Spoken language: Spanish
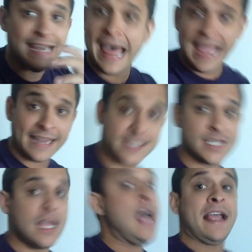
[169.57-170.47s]
Que likes,
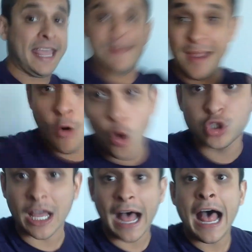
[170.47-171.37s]
que me
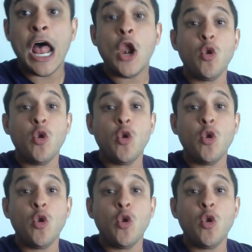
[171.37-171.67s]
gusta.